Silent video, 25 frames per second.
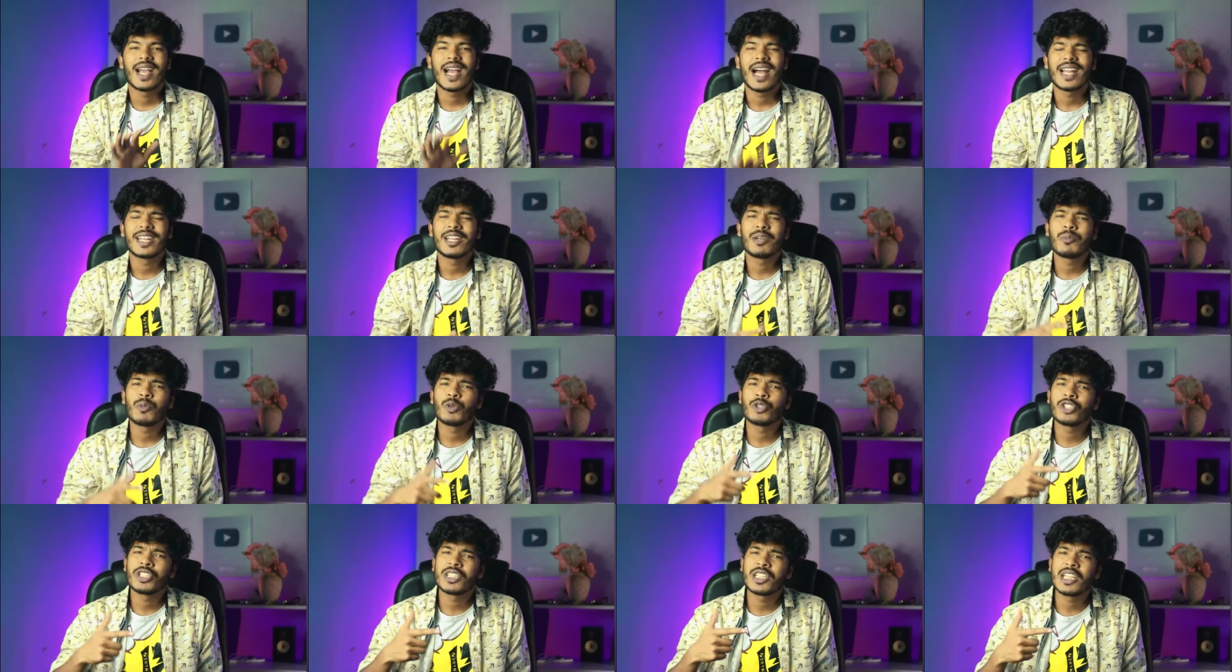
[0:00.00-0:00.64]
গানের
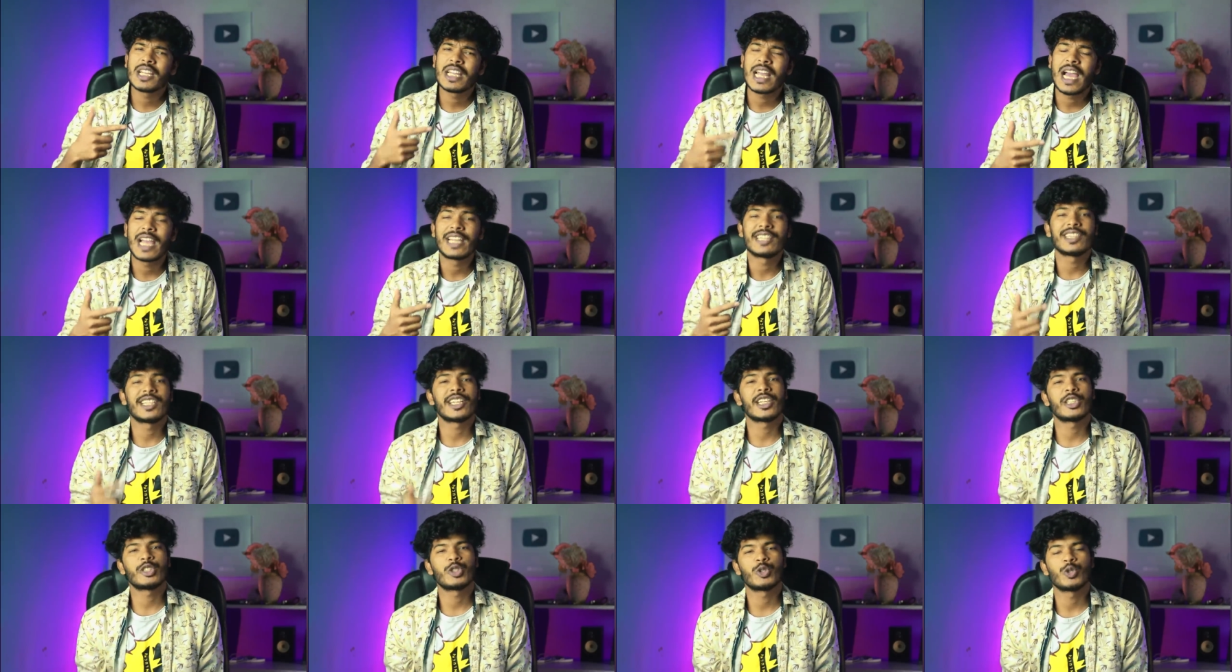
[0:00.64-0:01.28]
প্রতিটি লাইন
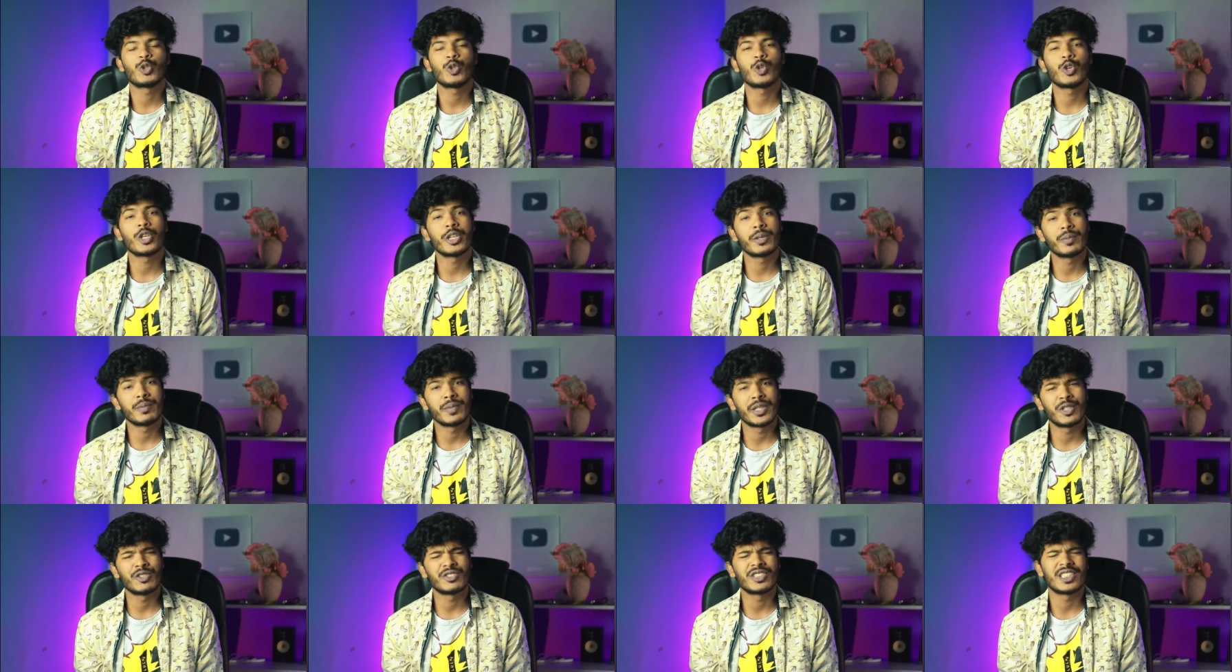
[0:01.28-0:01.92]
থেকে শুরু করে
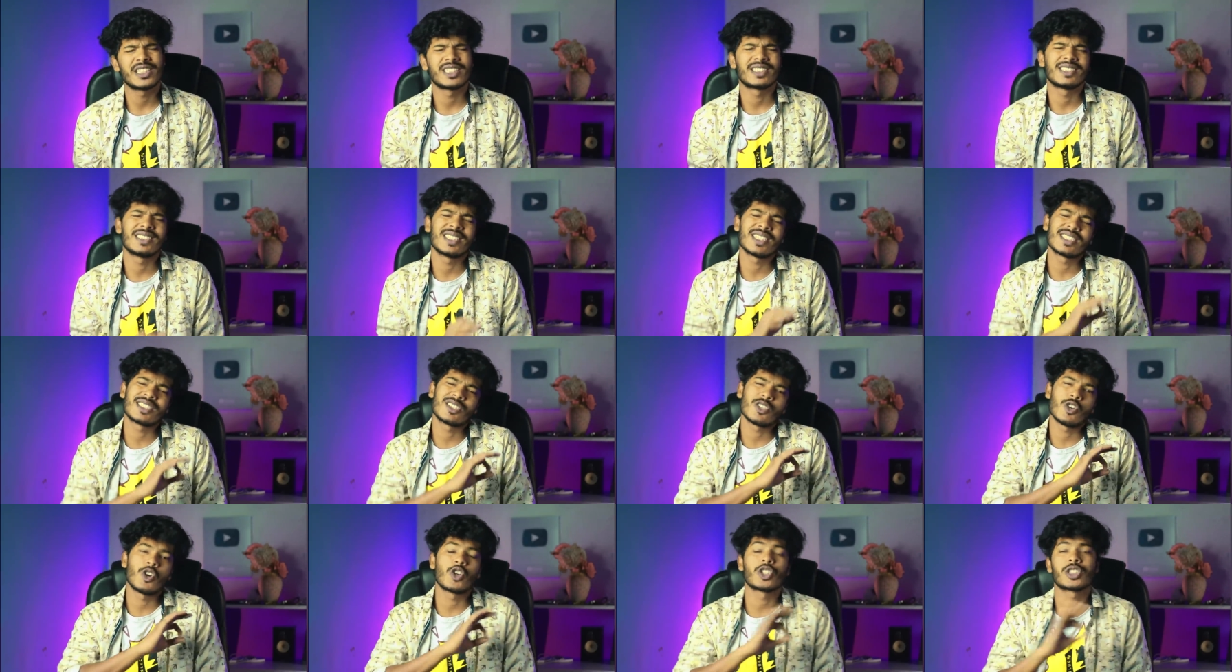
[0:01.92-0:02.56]
মিউজিক
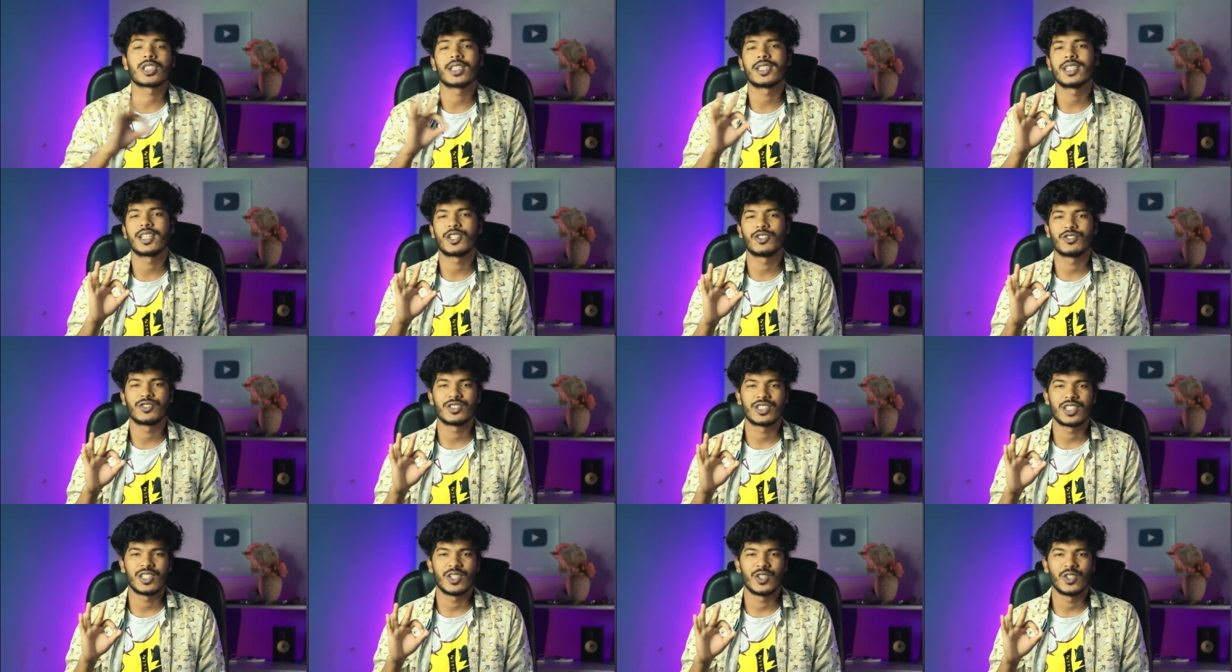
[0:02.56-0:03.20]
জাস্ট অসাধারণ
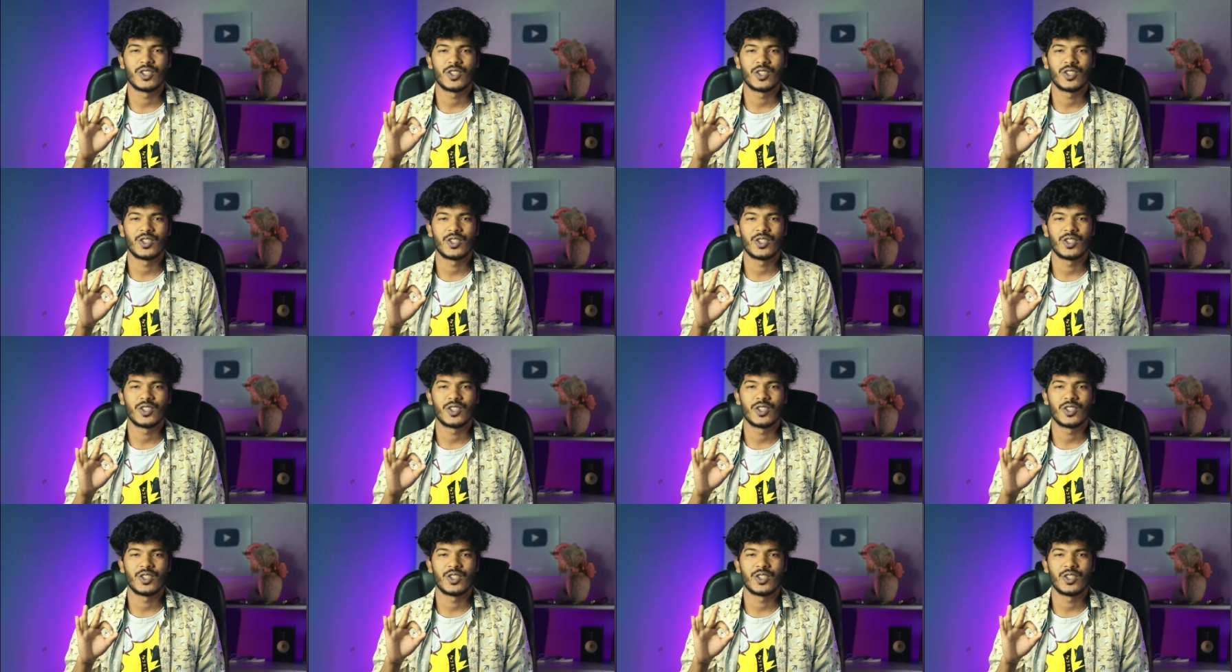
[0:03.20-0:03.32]
ছিল